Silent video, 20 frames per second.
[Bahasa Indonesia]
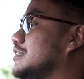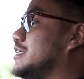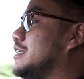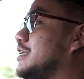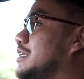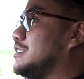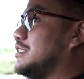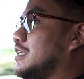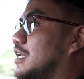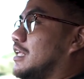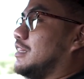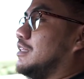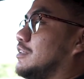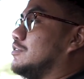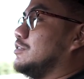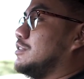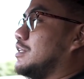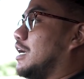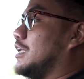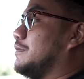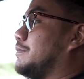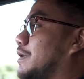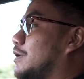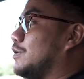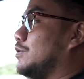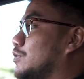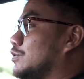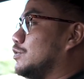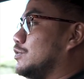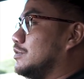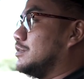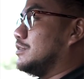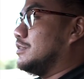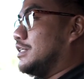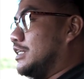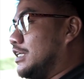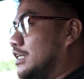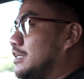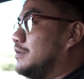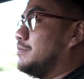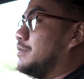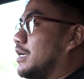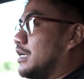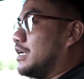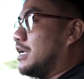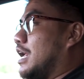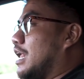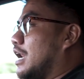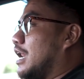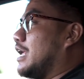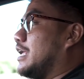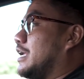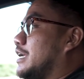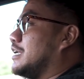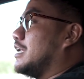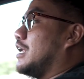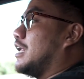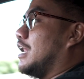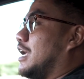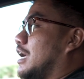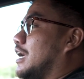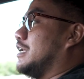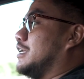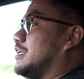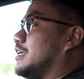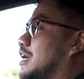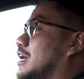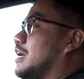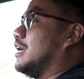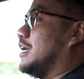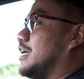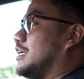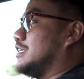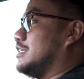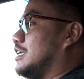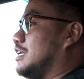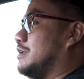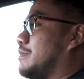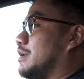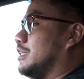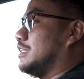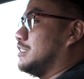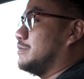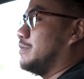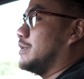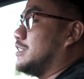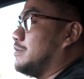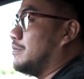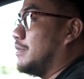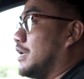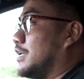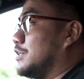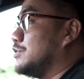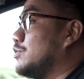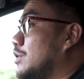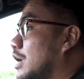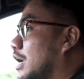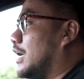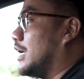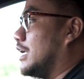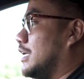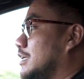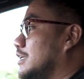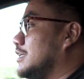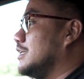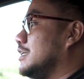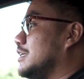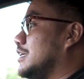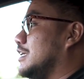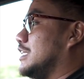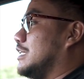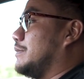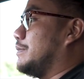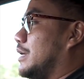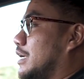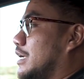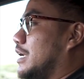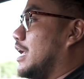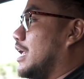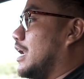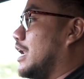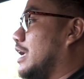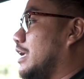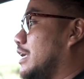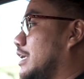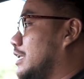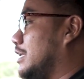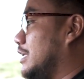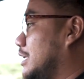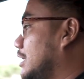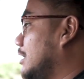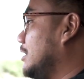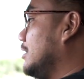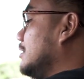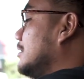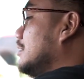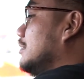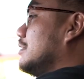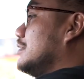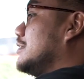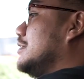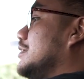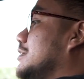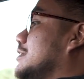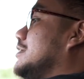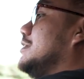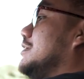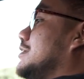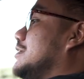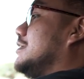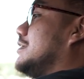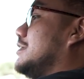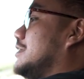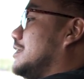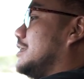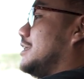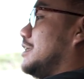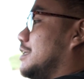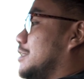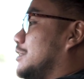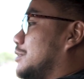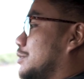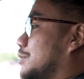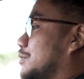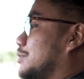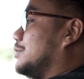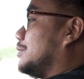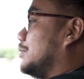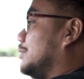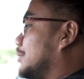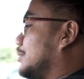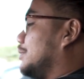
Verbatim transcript: jadi istirahat itu sangat perlu di mengendarai kendaraan guys ada batas maksimalnya juga kan kita mengendarai ini itu